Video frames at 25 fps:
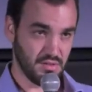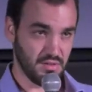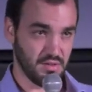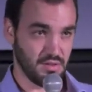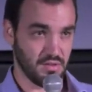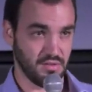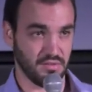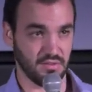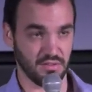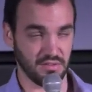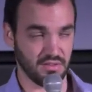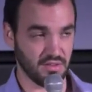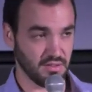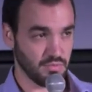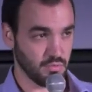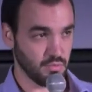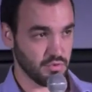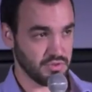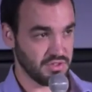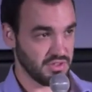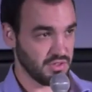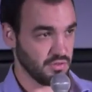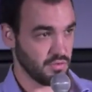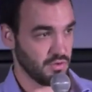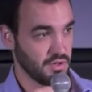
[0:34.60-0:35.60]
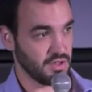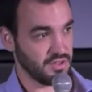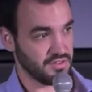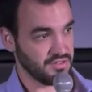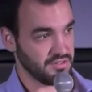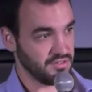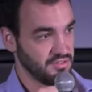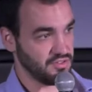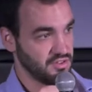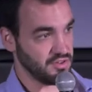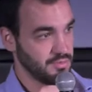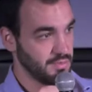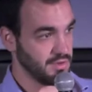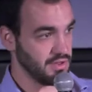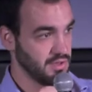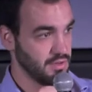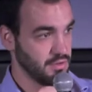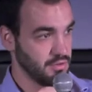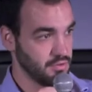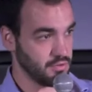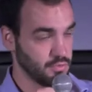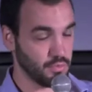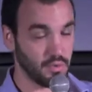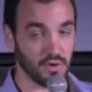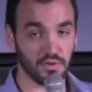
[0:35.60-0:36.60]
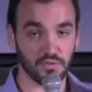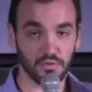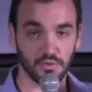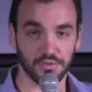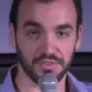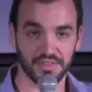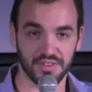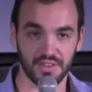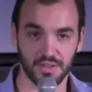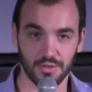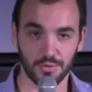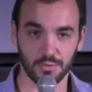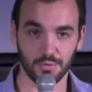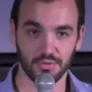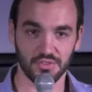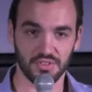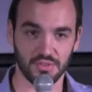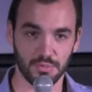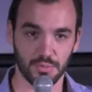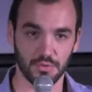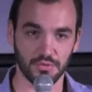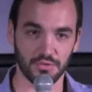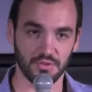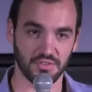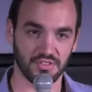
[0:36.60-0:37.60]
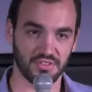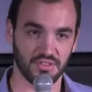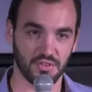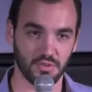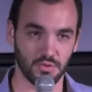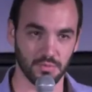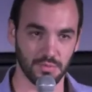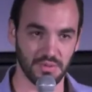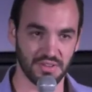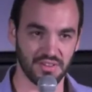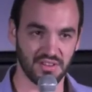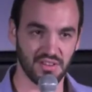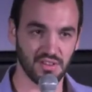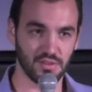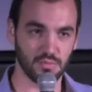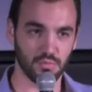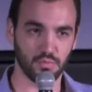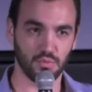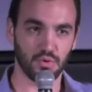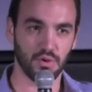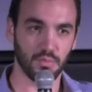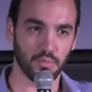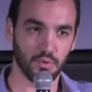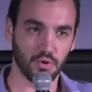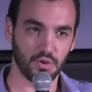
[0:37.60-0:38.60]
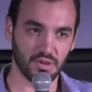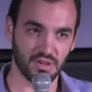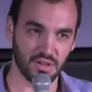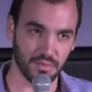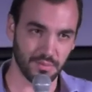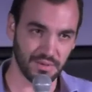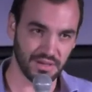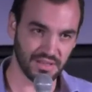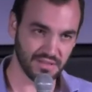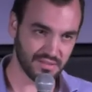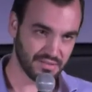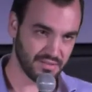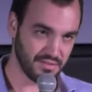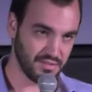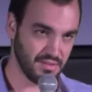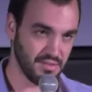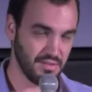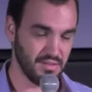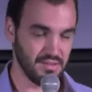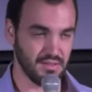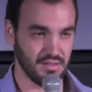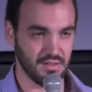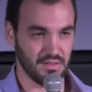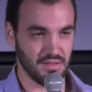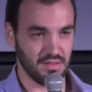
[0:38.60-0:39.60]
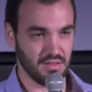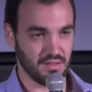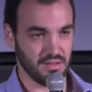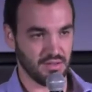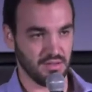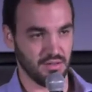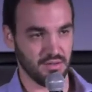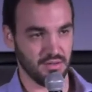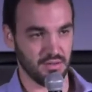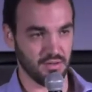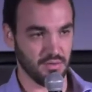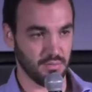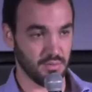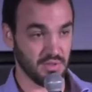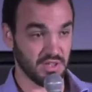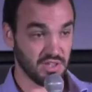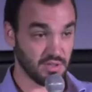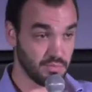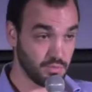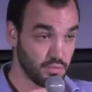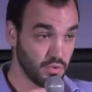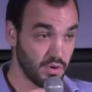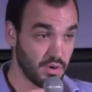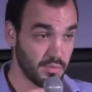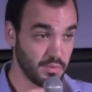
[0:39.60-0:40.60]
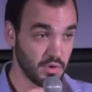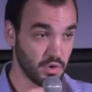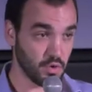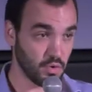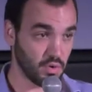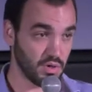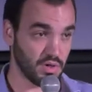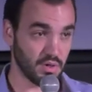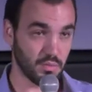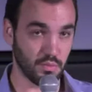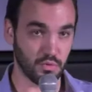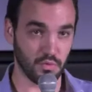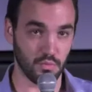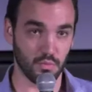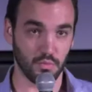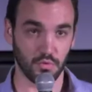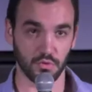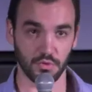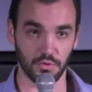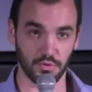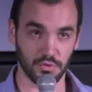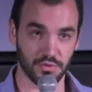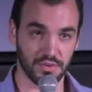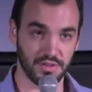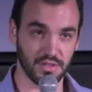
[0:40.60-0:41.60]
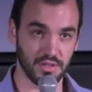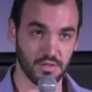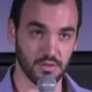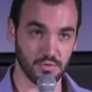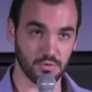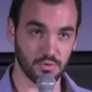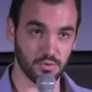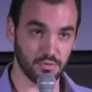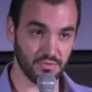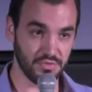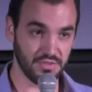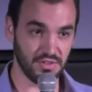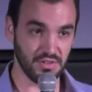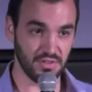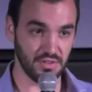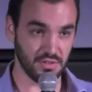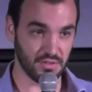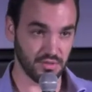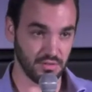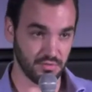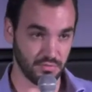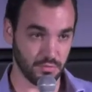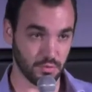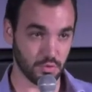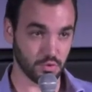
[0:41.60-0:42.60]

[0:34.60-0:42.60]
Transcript: c'était de me dire, voilà, si jamais euh, je peux inventer quelque chose qui peut sortir de ma tête, peu importe l'impact, euh, mais qui peut améliorer un peu le monde dans lequel je vis, il faut